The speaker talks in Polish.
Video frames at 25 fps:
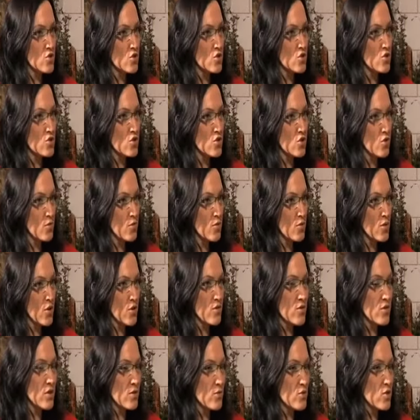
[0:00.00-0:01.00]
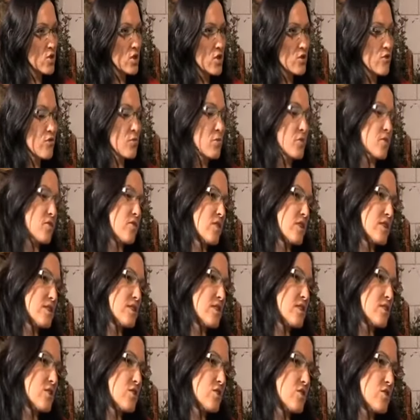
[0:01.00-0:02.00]
stopniowo na przykład
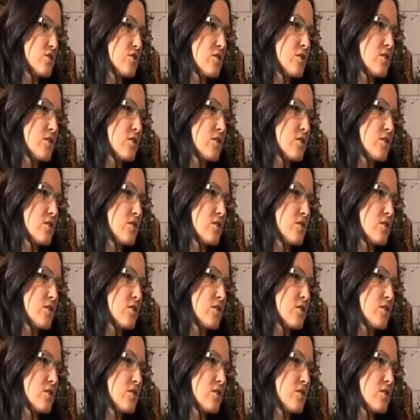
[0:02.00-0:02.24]
wprowadzać?